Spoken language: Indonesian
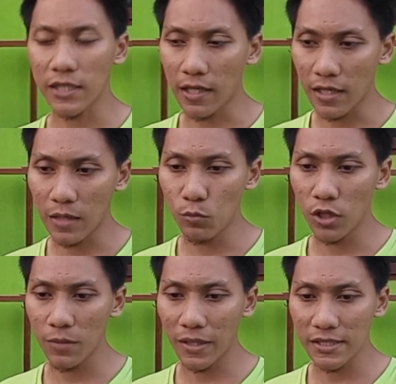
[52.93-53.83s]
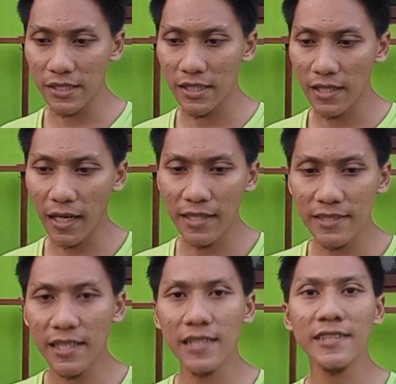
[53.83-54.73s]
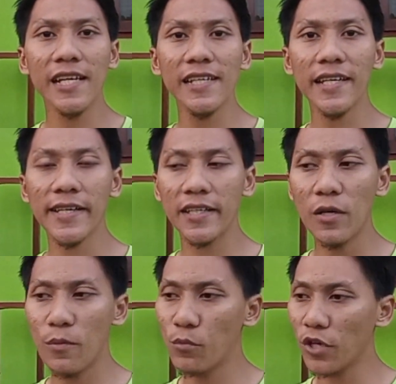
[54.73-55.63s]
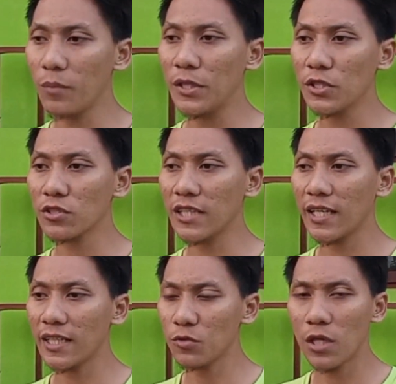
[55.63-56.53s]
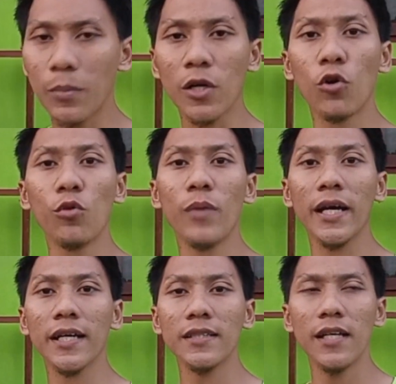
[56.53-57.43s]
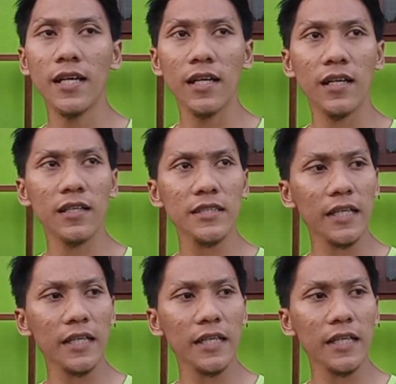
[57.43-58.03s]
sekarang mungkin masih lancar jaya ya kan mungkin besok jalannya udah bergelombang ya kan uh,